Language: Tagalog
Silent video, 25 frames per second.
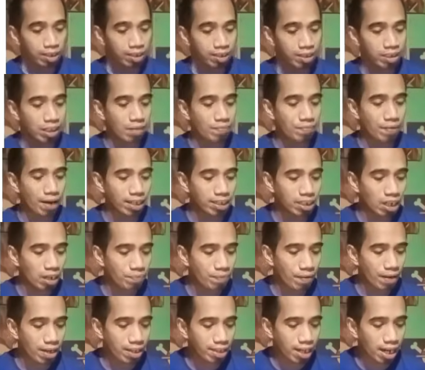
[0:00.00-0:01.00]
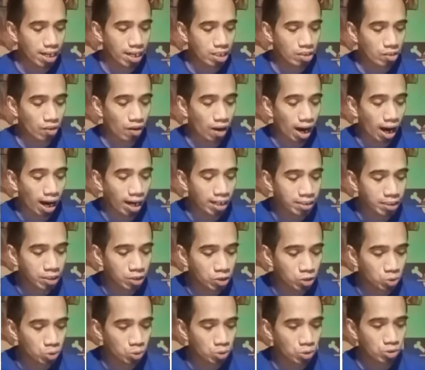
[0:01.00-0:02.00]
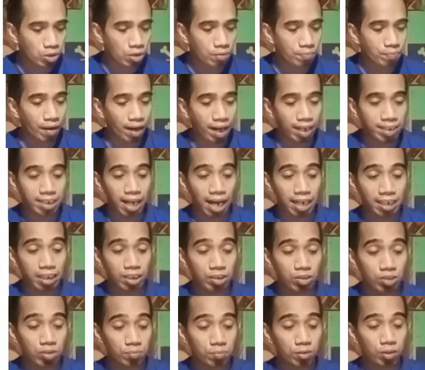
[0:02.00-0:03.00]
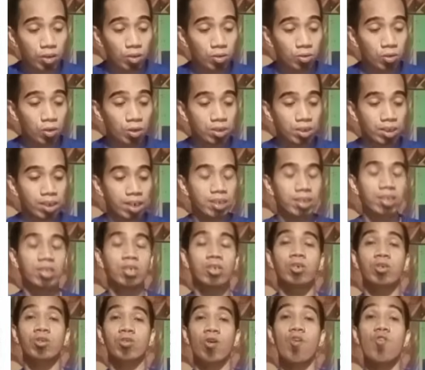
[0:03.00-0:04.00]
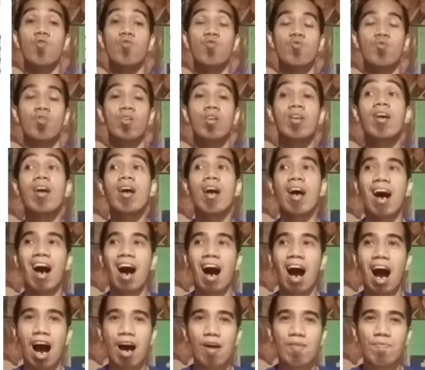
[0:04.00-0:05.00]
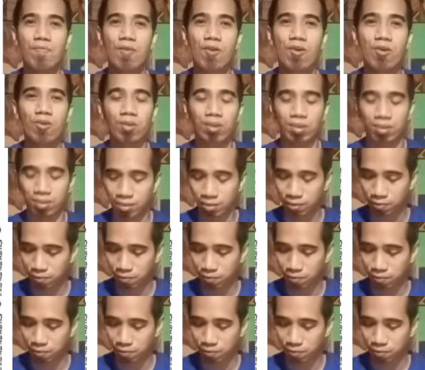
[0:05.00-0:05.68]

same rider pa rin tayo dito RC Susan para sa ating numero 12 na si So Humble